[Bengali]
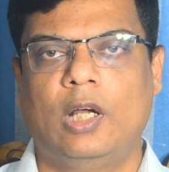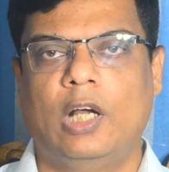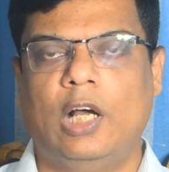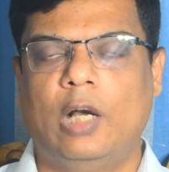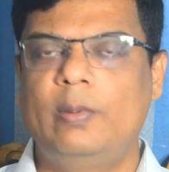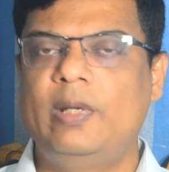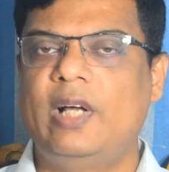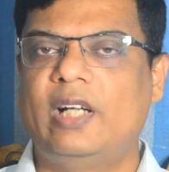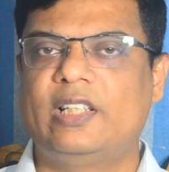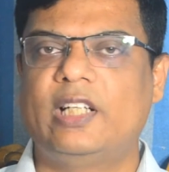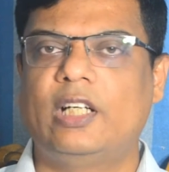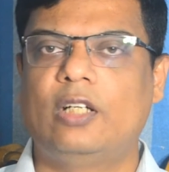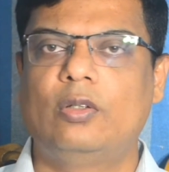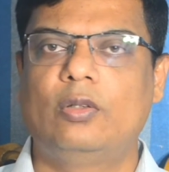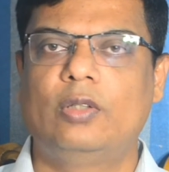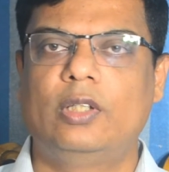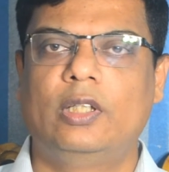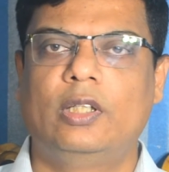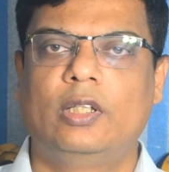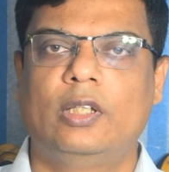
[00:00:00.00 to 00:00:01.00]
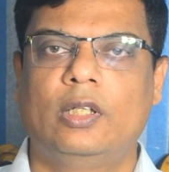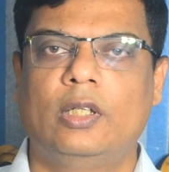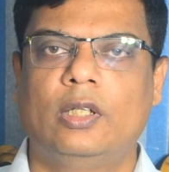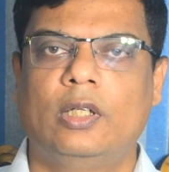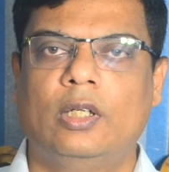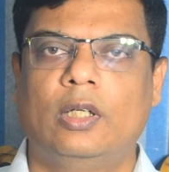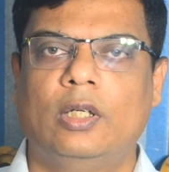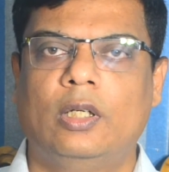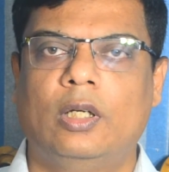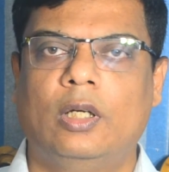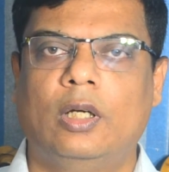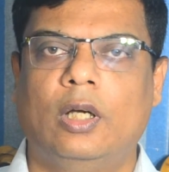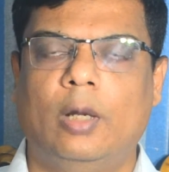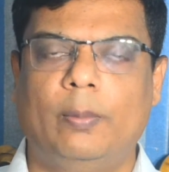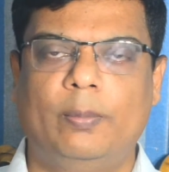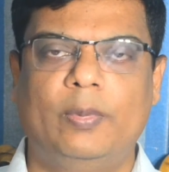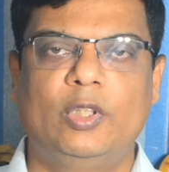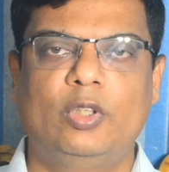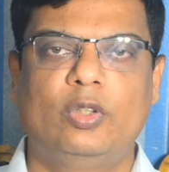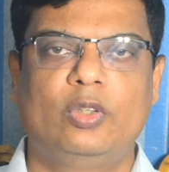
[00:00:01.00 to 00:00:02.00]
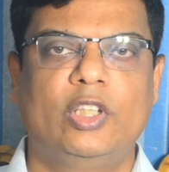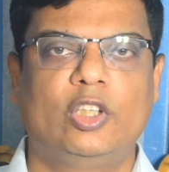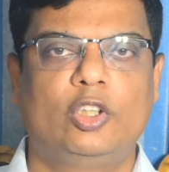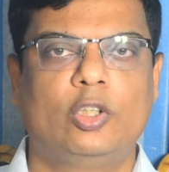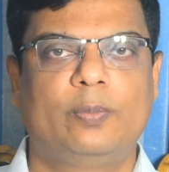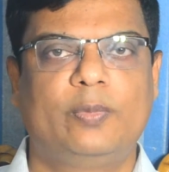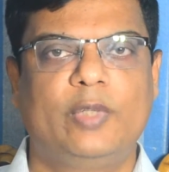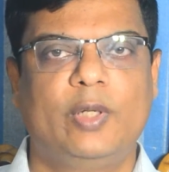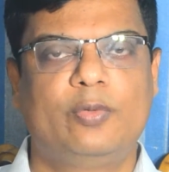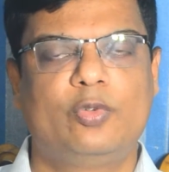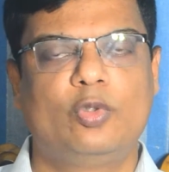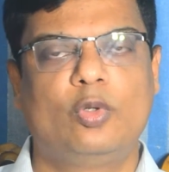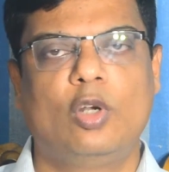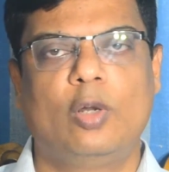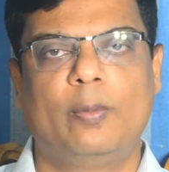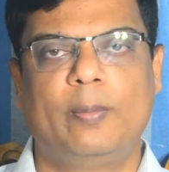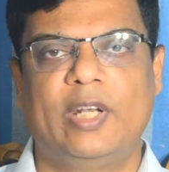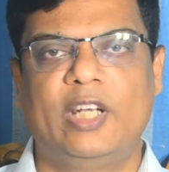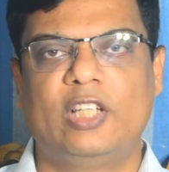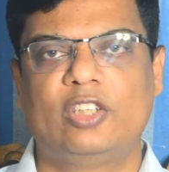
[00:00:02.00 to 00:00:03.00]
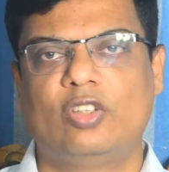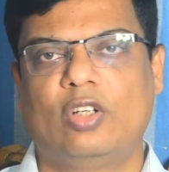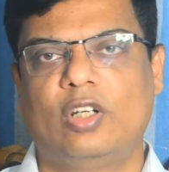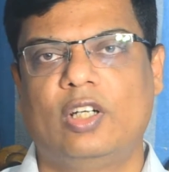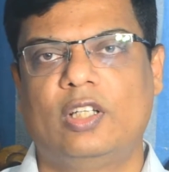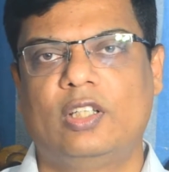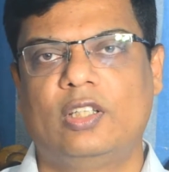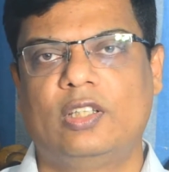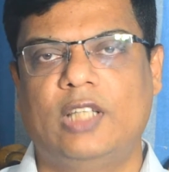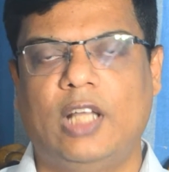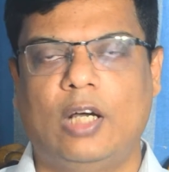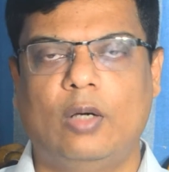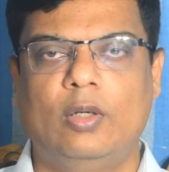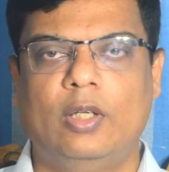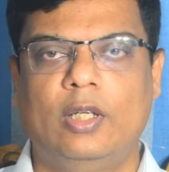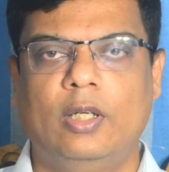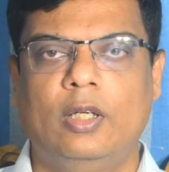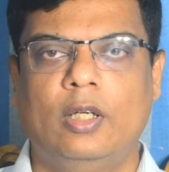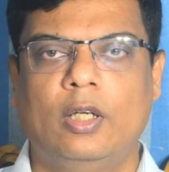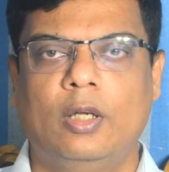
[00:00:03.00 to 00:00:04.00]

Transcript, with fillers: আমি আশা করি আপনি যদি এসব টিপসগুলো মেনে চলেন তাহলে